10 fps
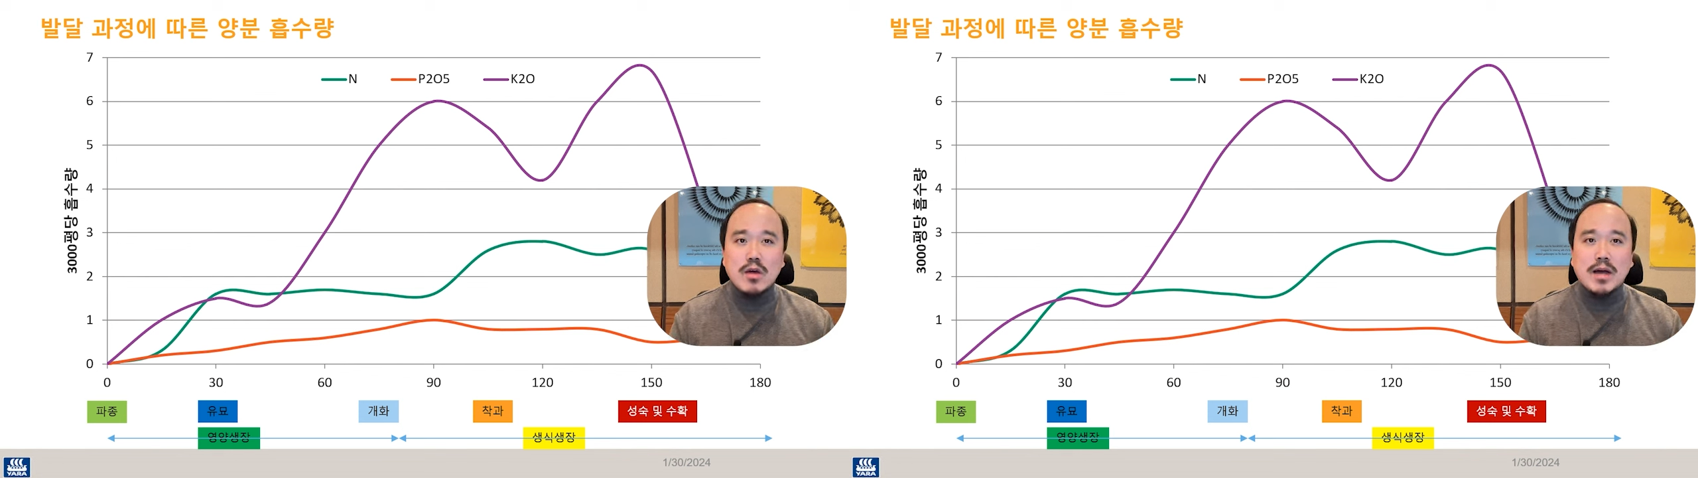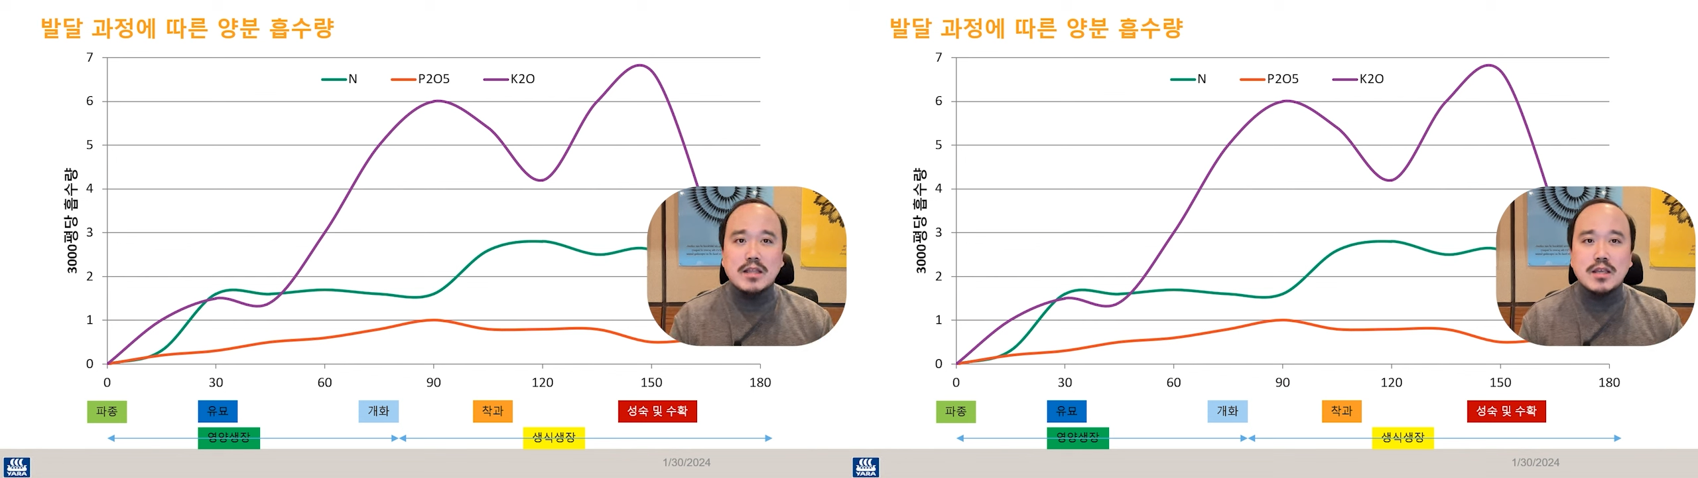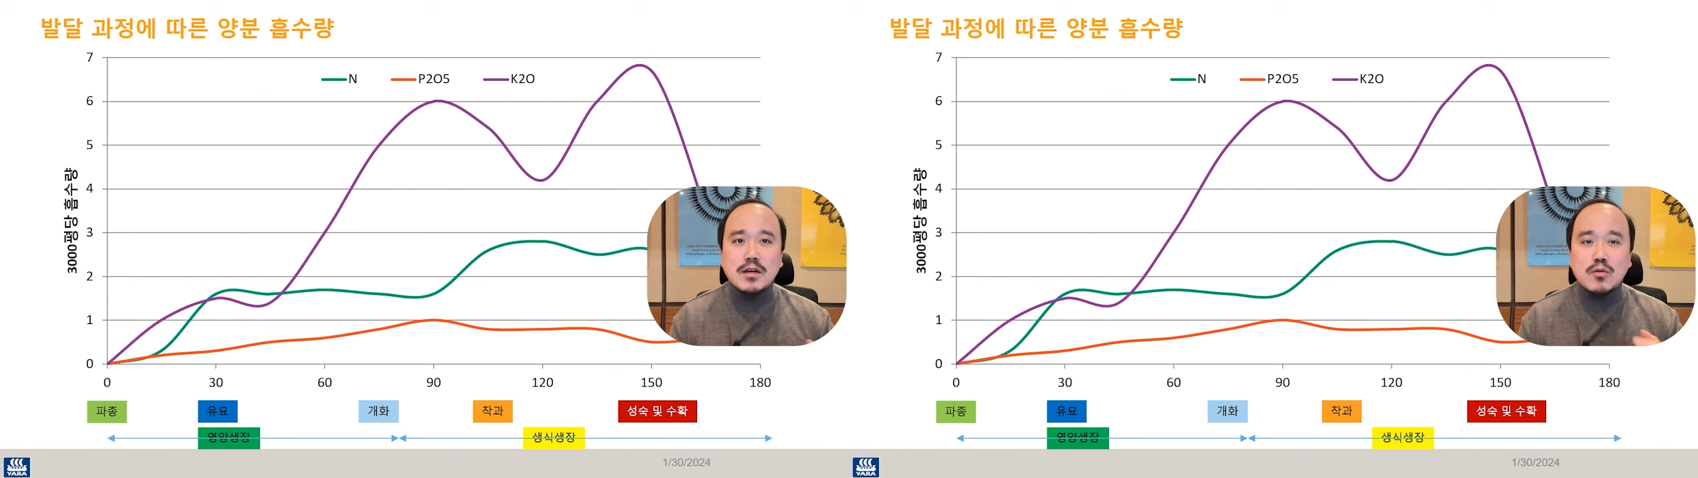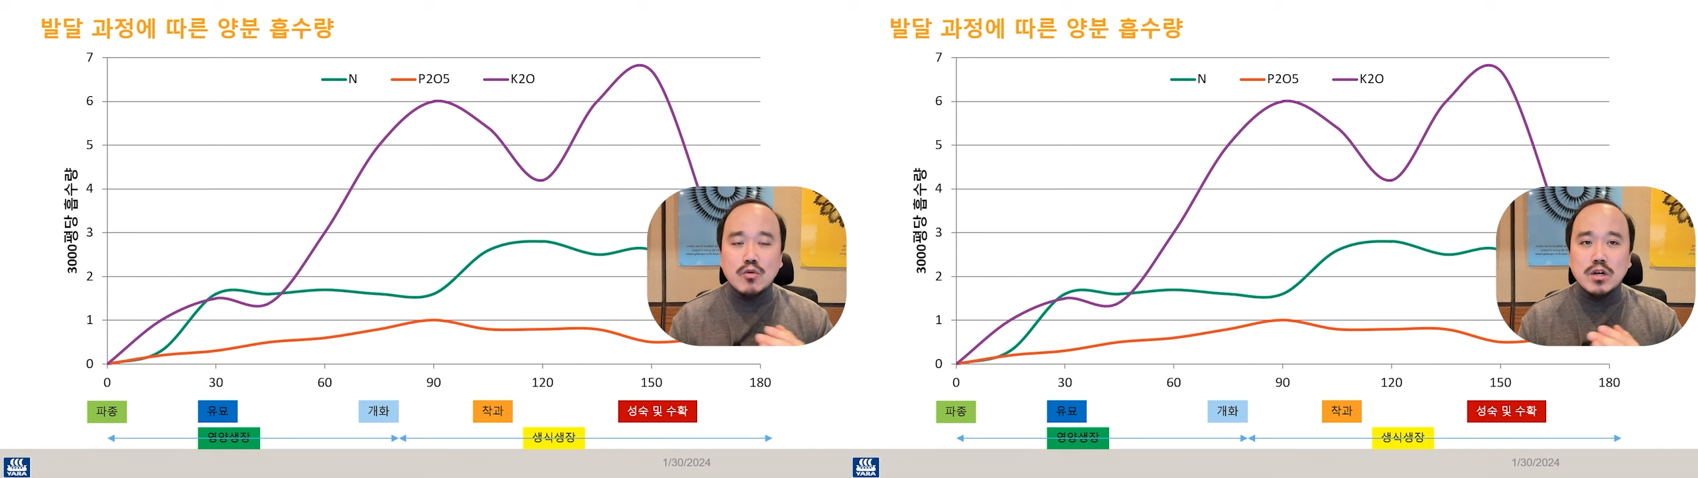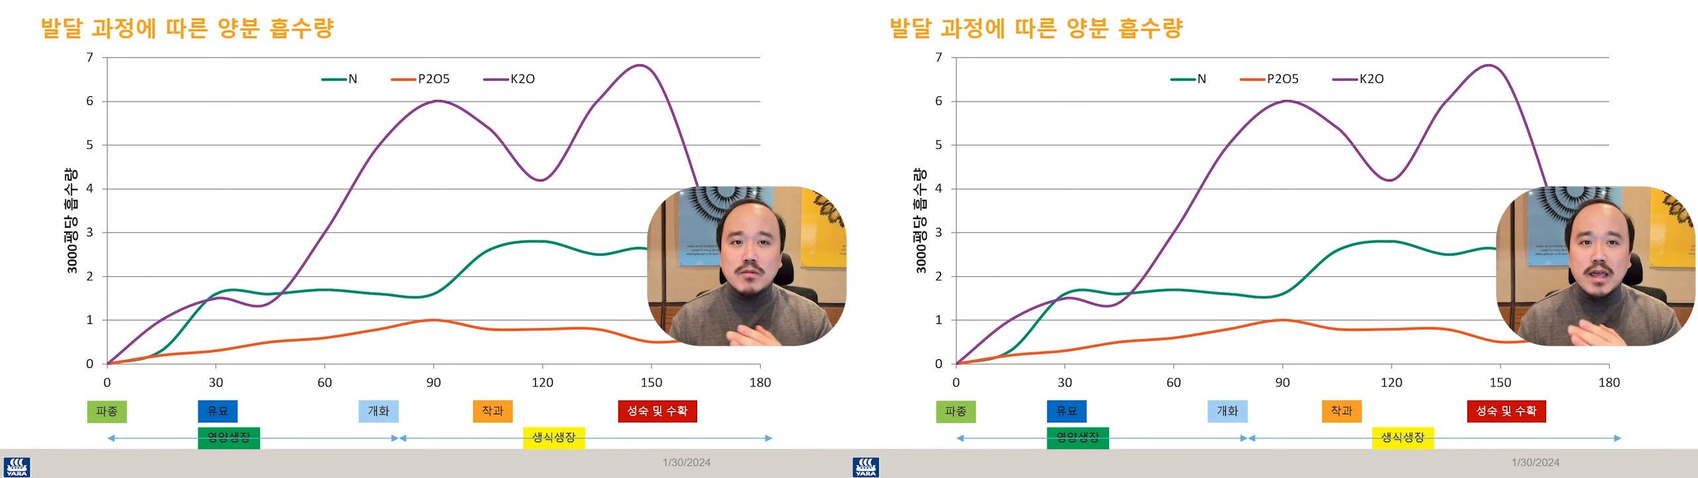꽤 많은 양을
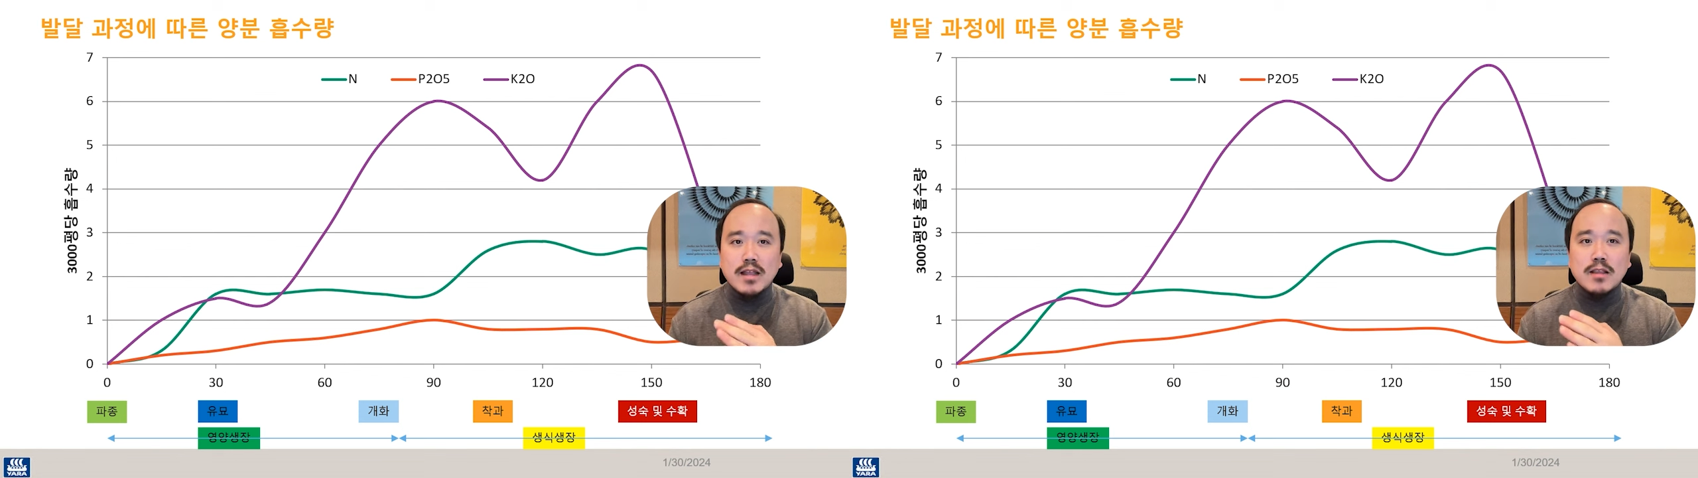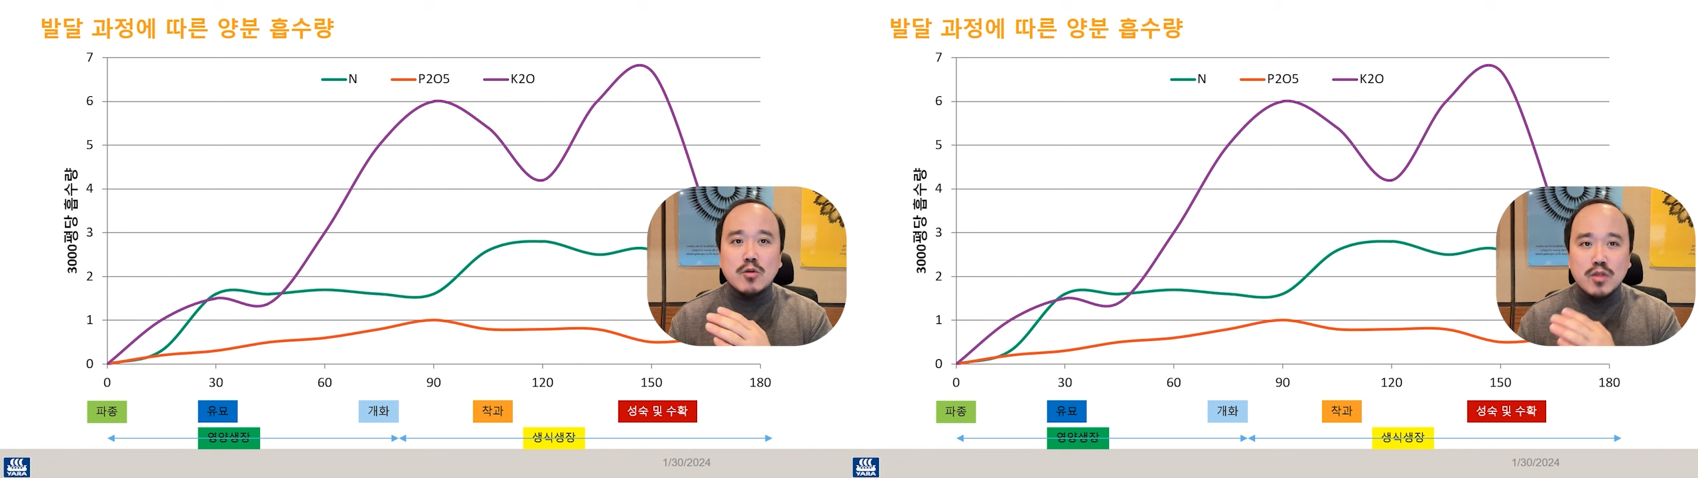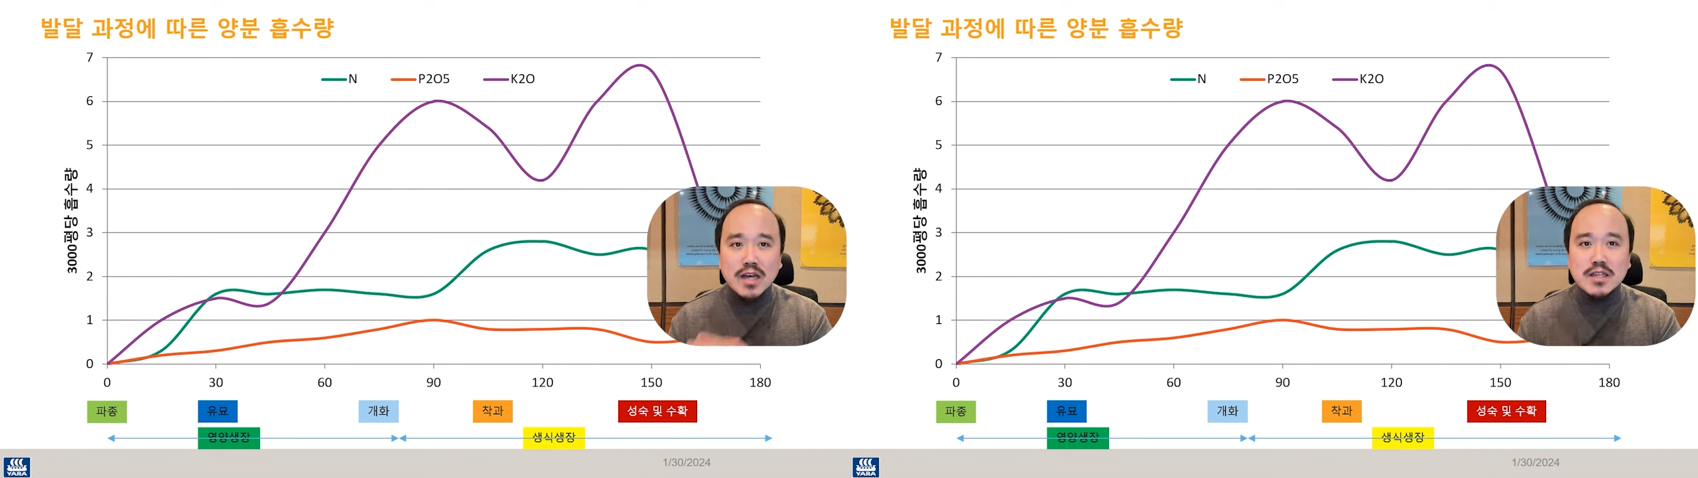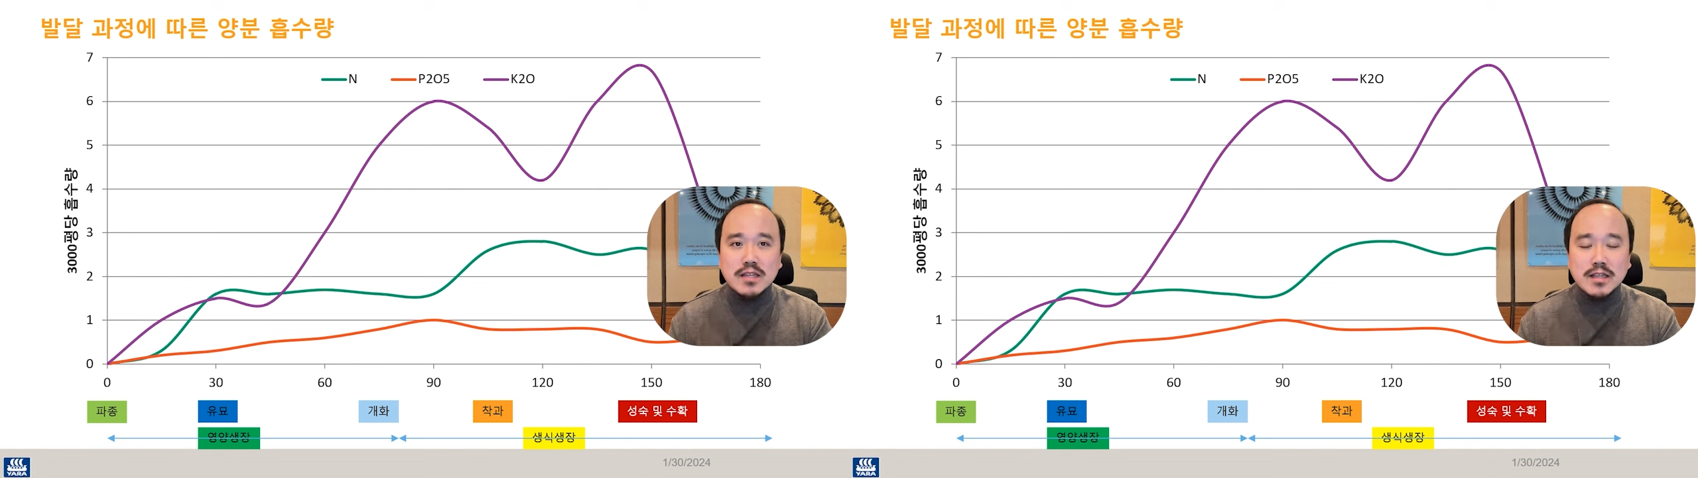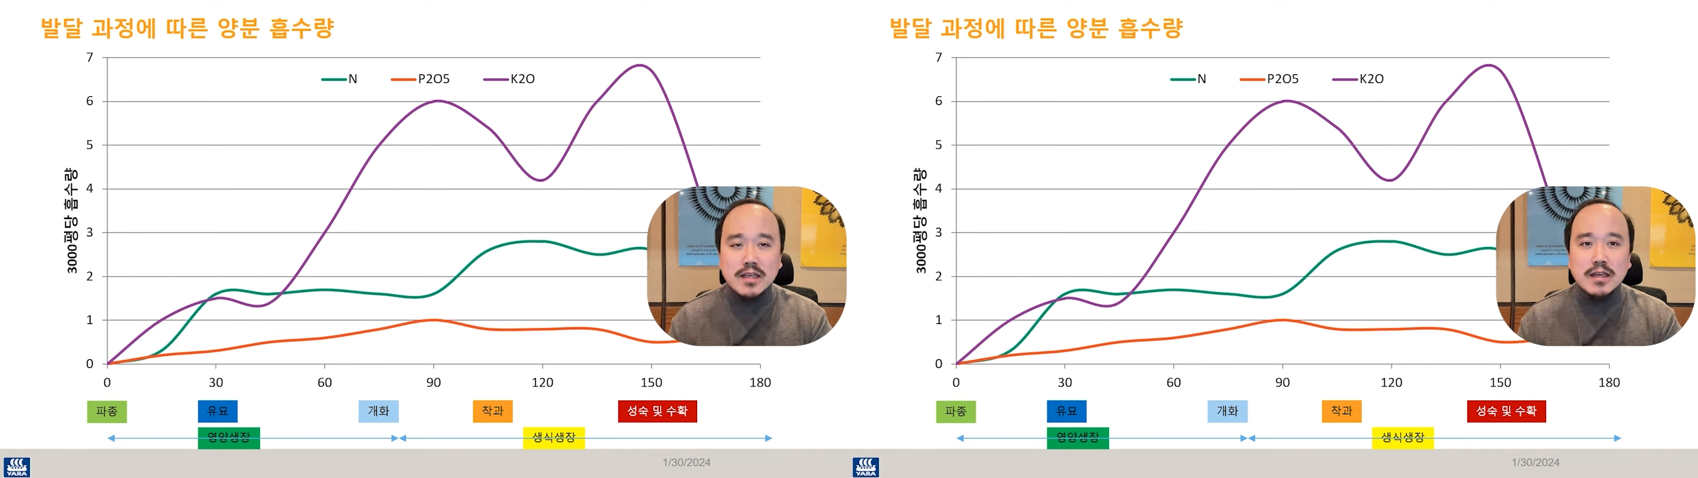공급을 해야 되는 건
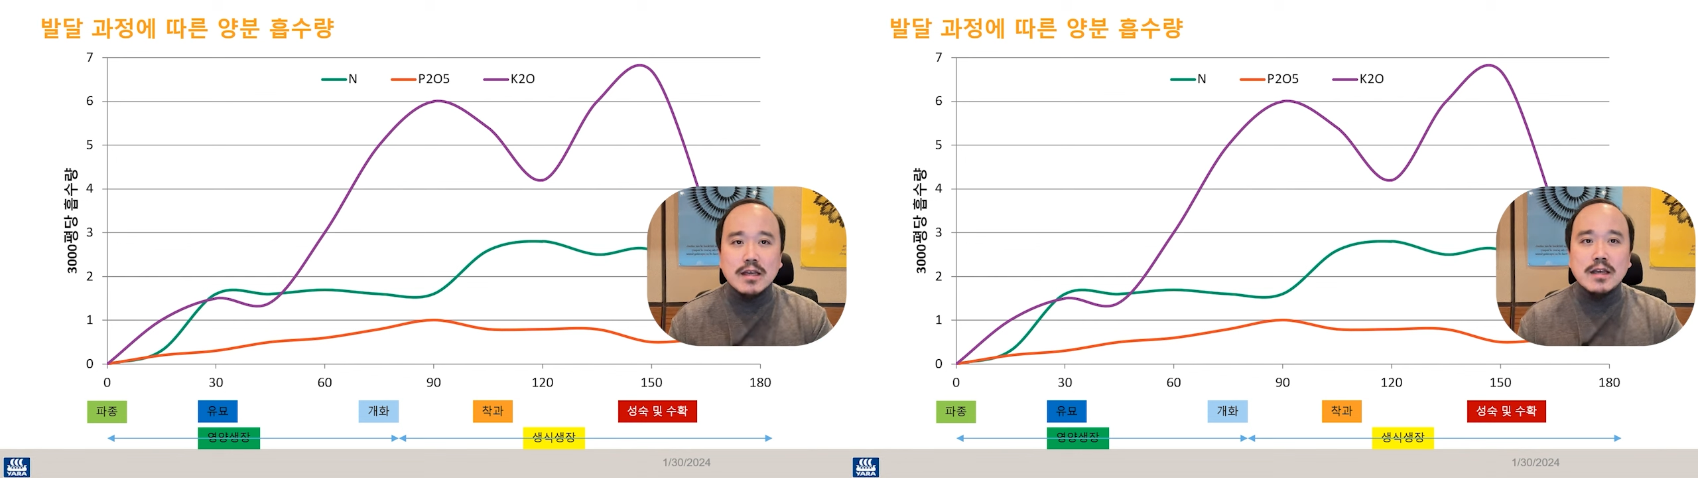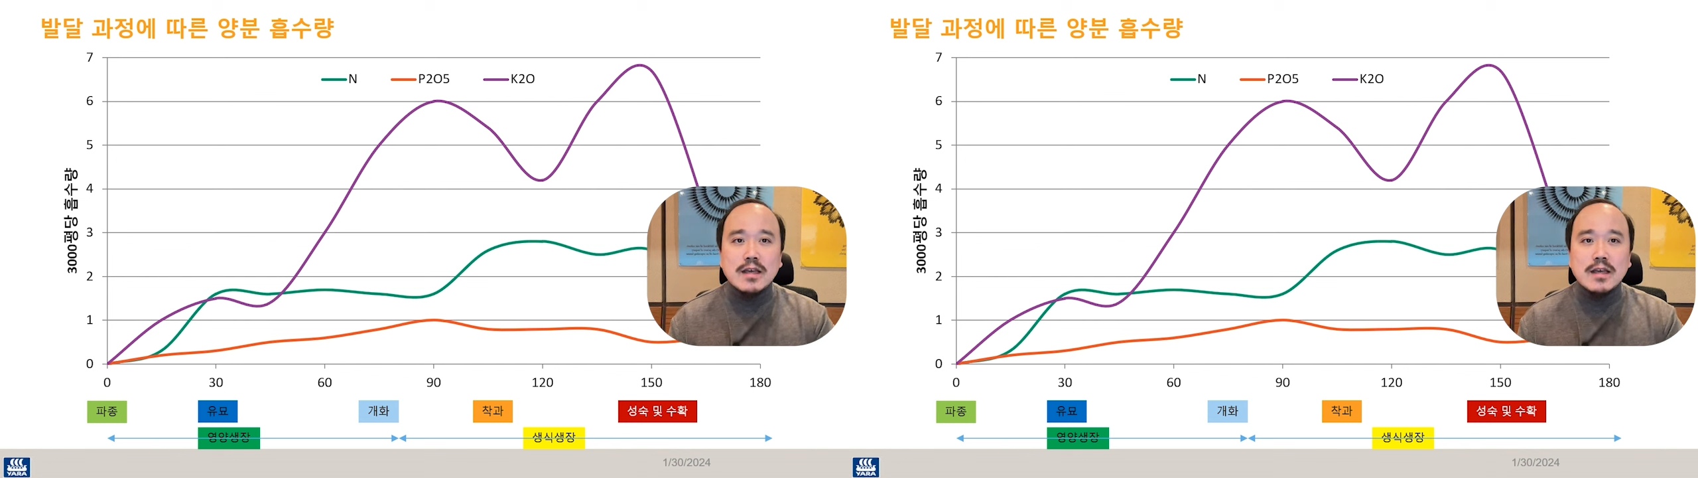사실인데